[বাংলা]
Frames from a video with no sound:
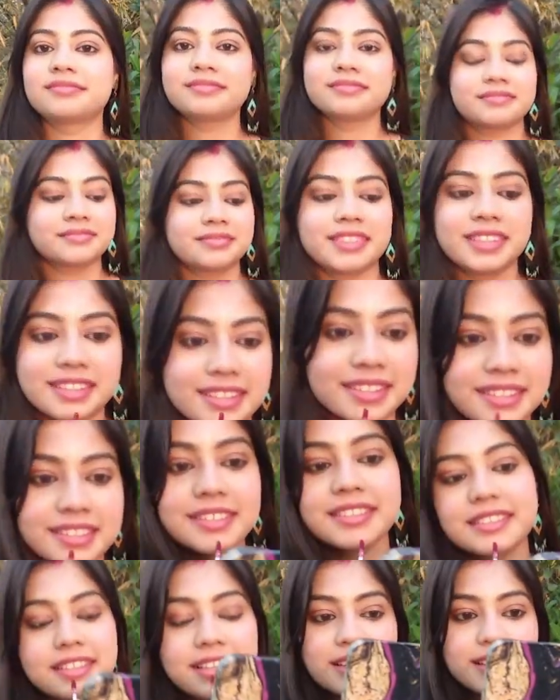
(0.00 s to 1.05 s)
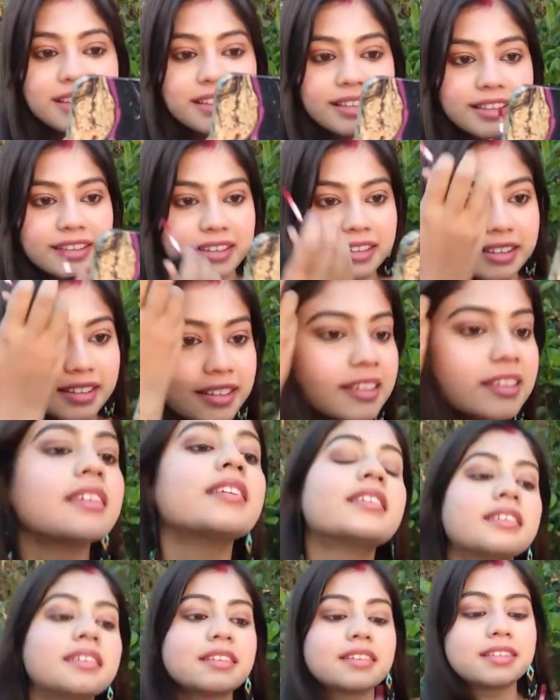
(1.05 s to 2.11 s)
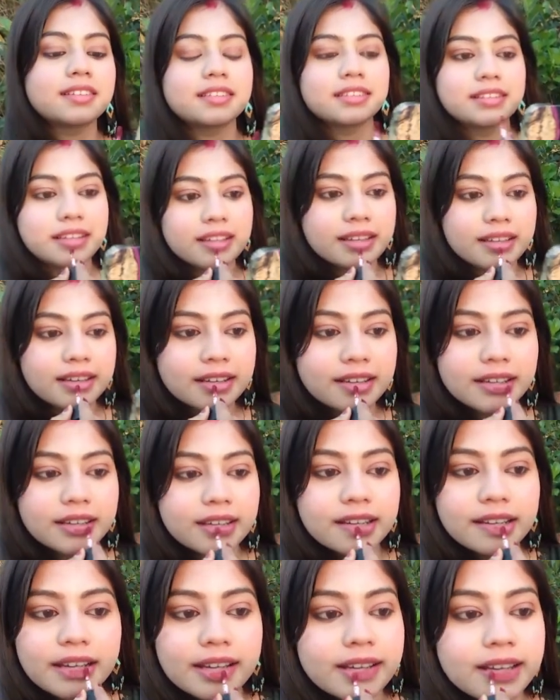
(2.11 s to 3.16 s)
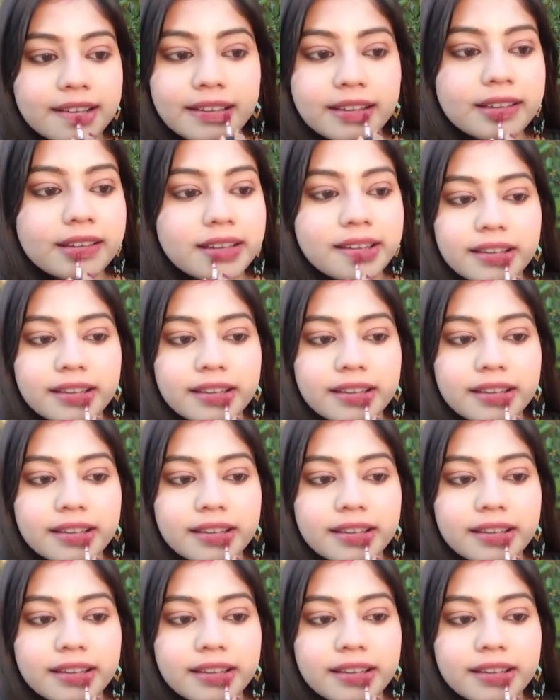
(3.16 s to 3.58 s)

লুকসের জন্য আমি এই কালারটা ইউজ করেছিলাম